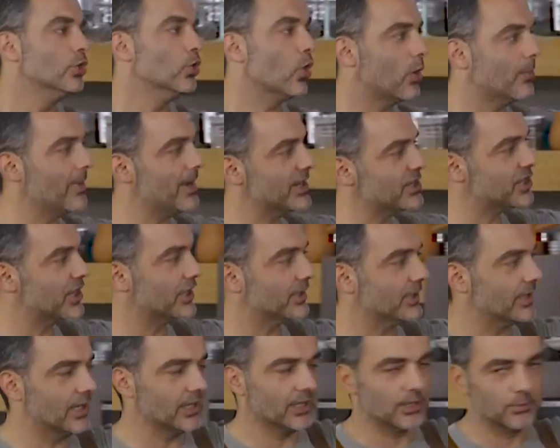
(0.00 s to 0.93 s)
Normal
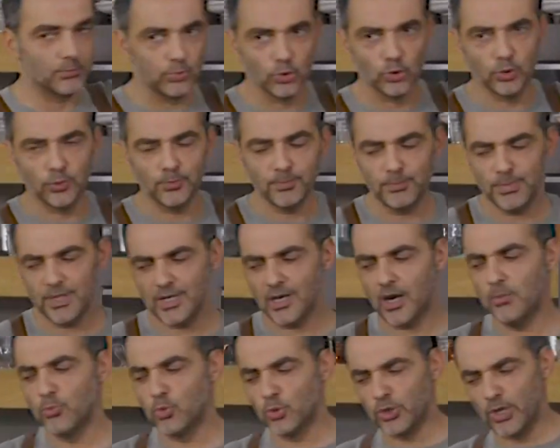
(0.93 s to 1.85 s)
şartlarda bunu bir
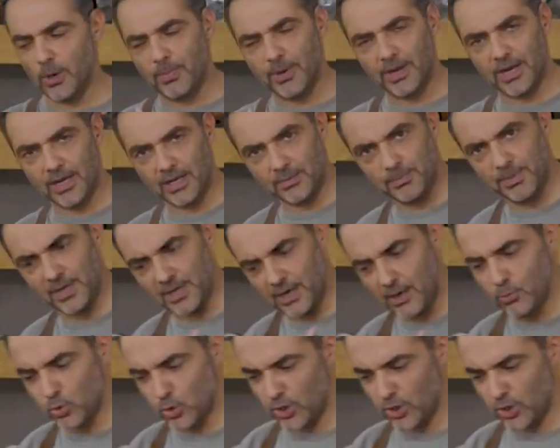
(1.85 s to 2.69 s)
hamur yaparak, bir hamur